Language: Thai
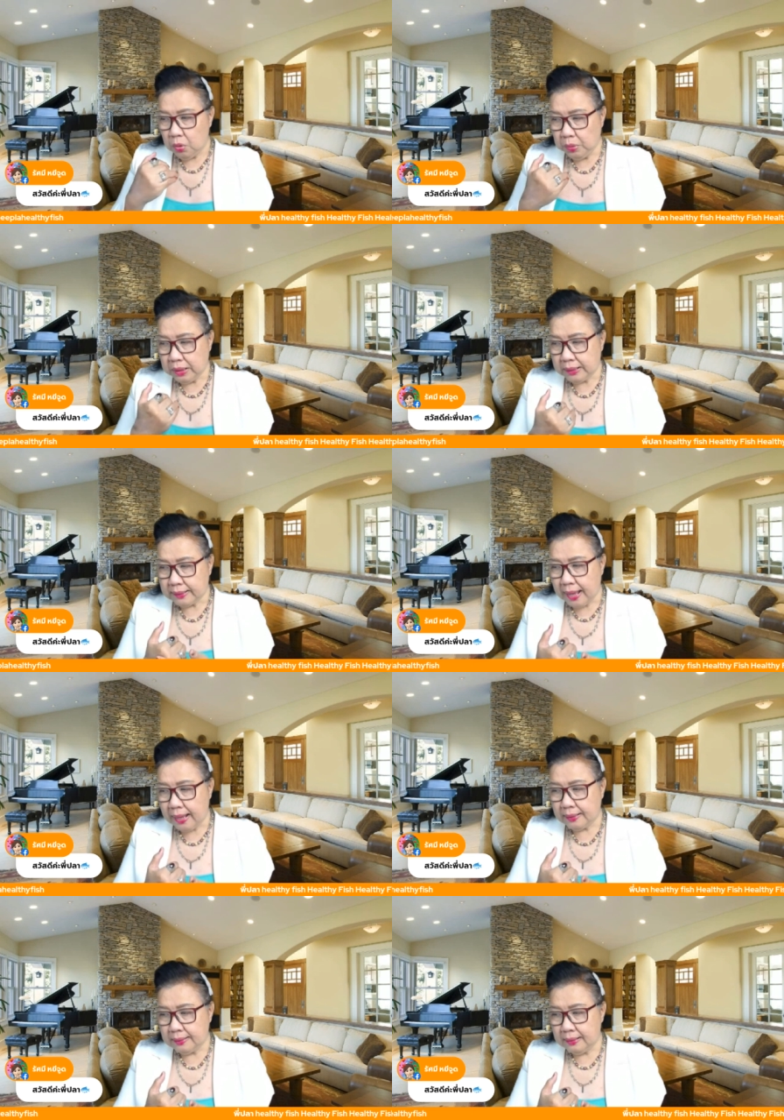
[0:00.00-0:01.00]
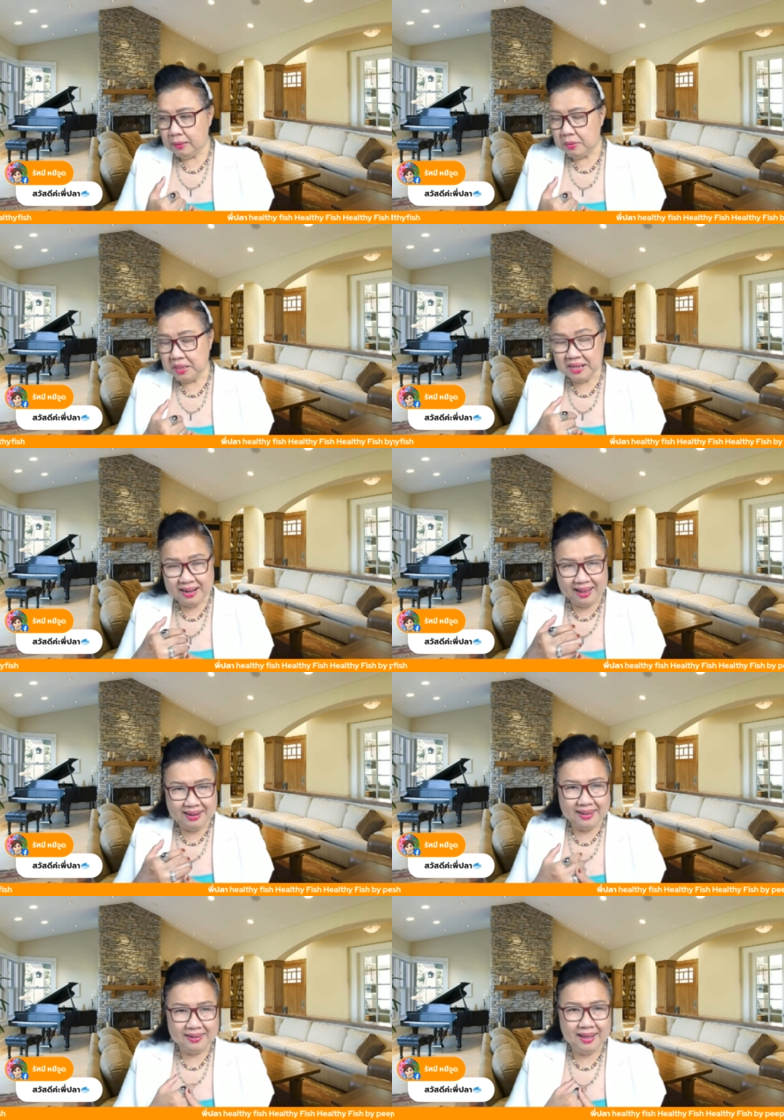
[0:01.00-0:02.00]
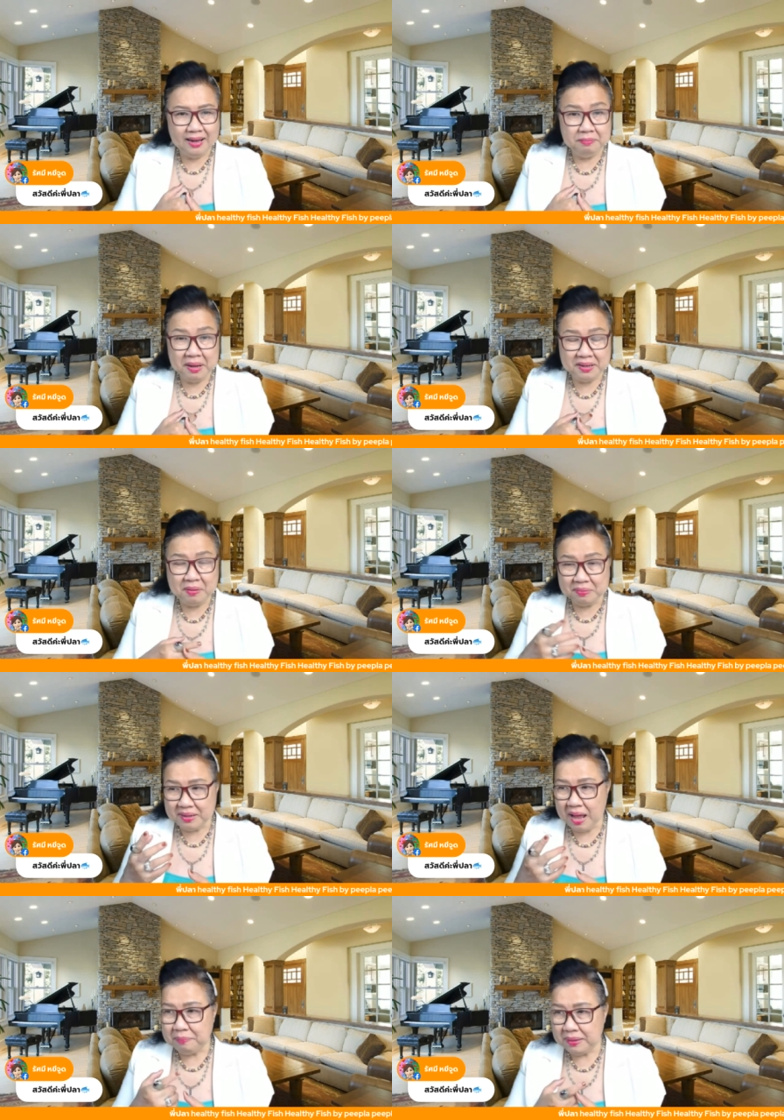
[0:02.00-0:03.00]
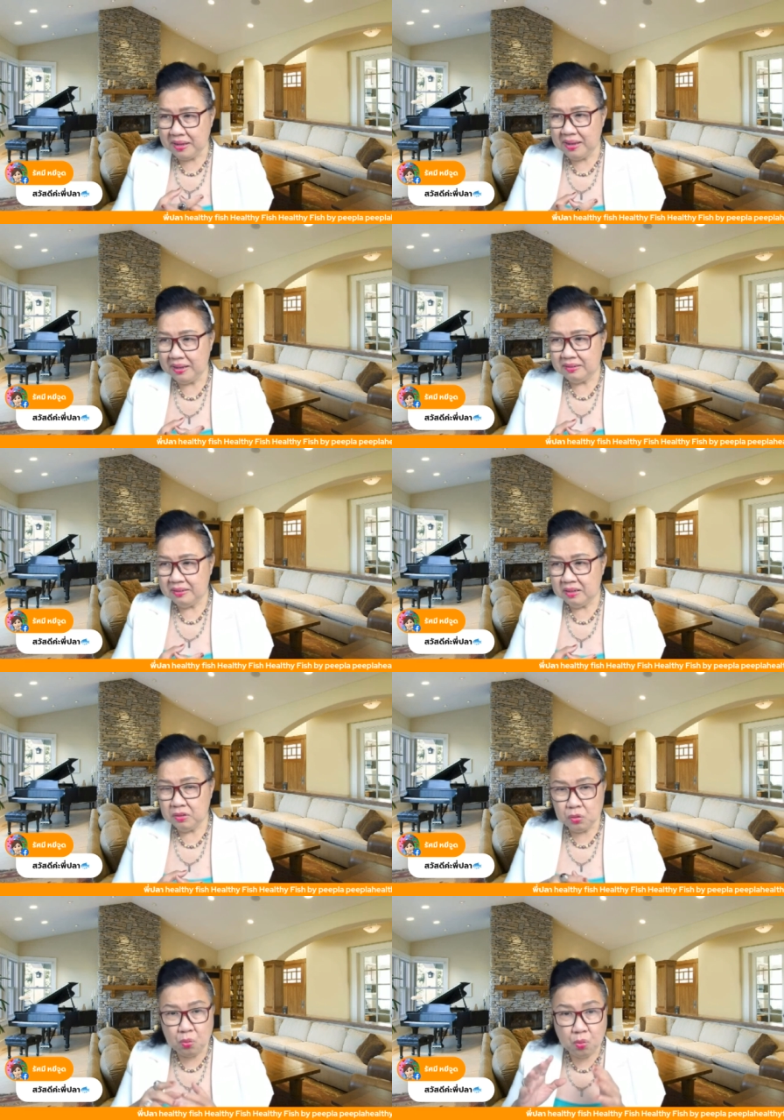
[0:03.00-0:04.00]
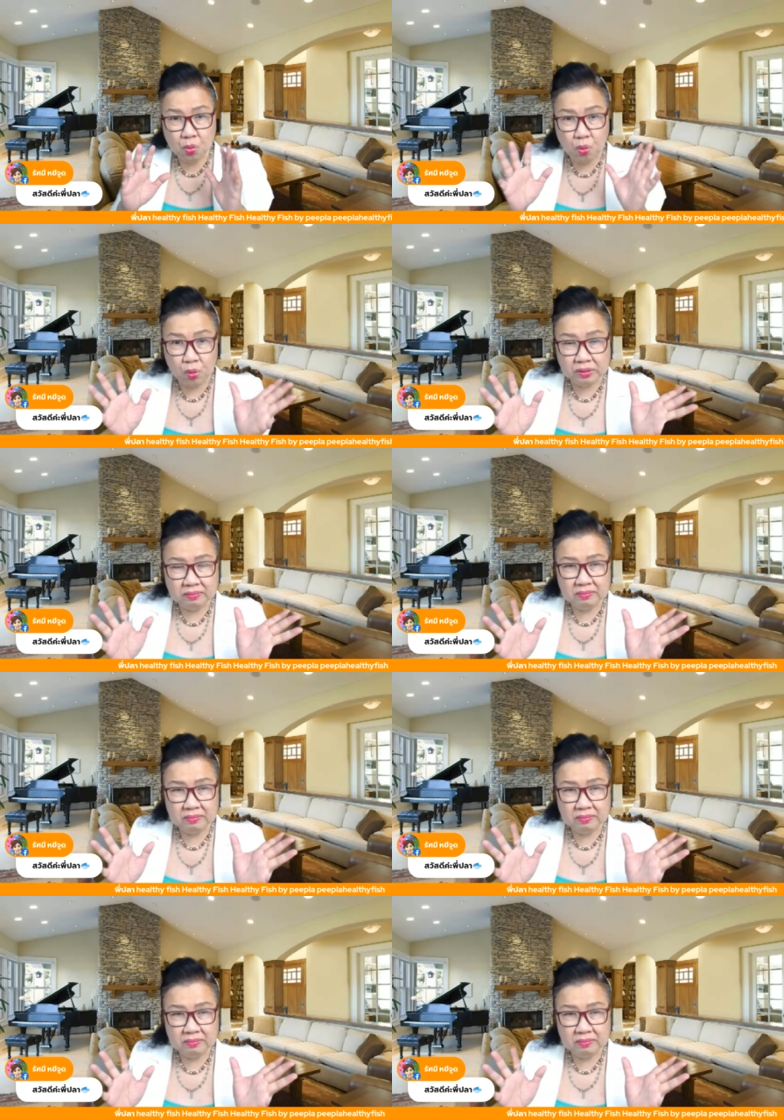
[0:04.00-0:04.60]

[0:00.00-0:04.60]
คุณตันแล้วก็อีกหลายหลายท่านแม้แต่ของต่างประเทศทุกคน